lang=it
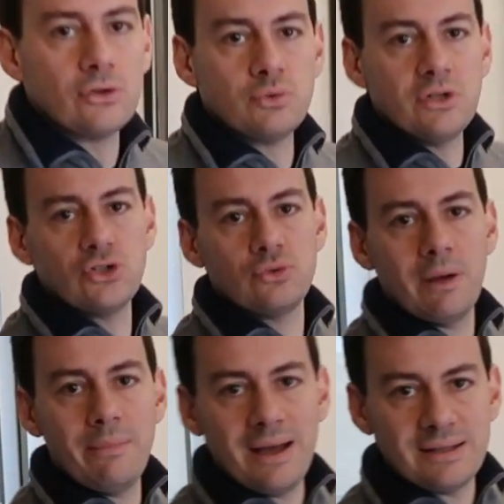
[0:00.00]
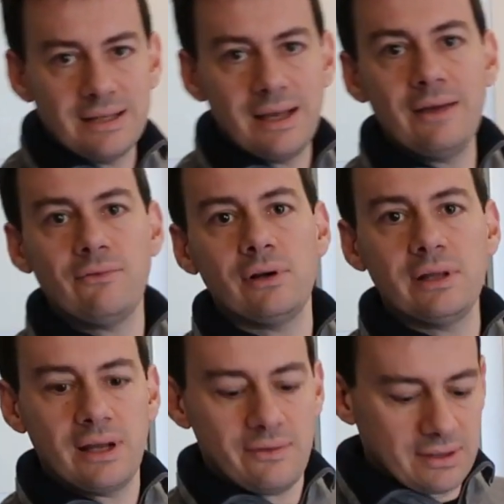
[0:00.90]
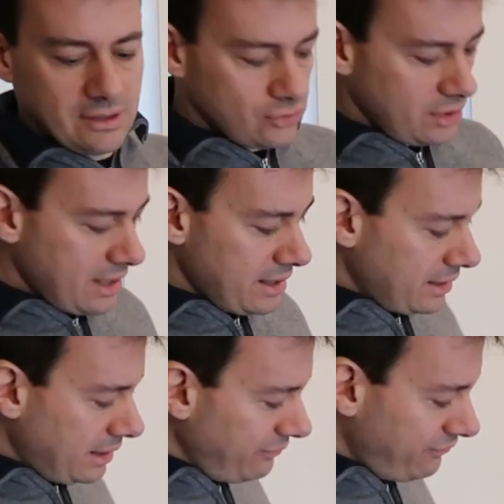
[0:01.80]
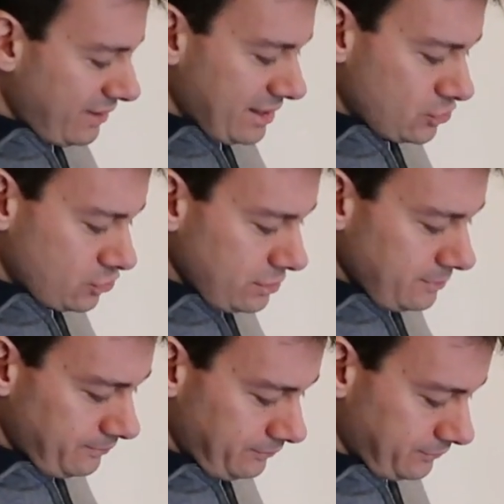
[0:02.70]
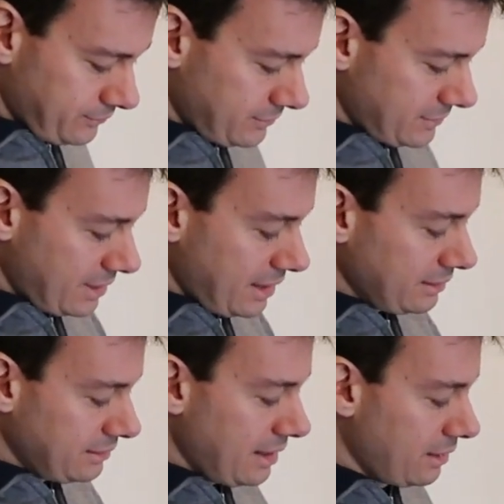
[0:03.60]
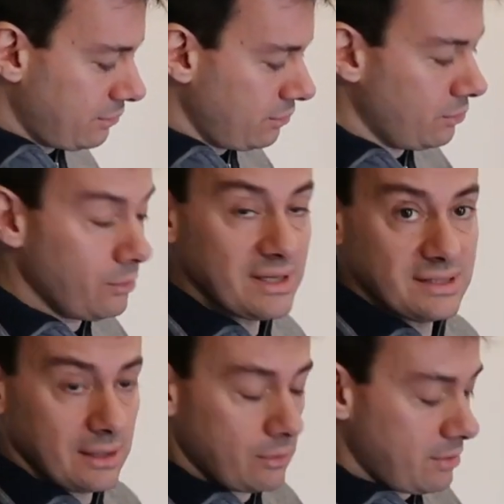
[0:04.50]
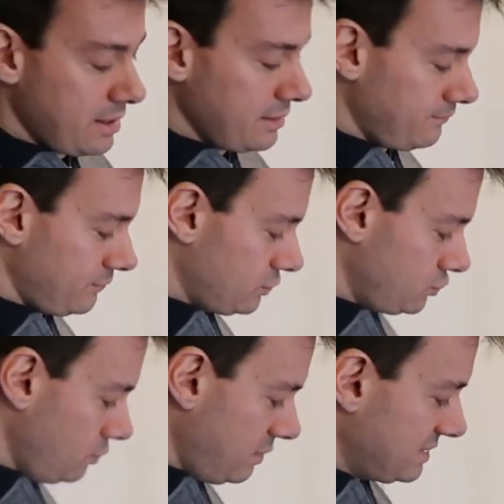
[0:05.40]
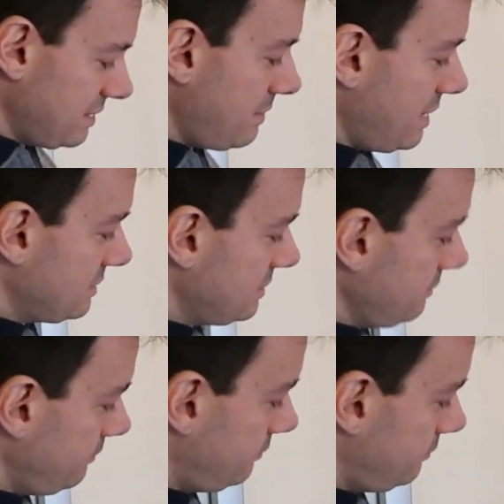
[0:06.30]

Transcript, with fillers: lo switch sulla base e voglio andare avanti a giocare, che faccio? Attacco questi qua su questa base,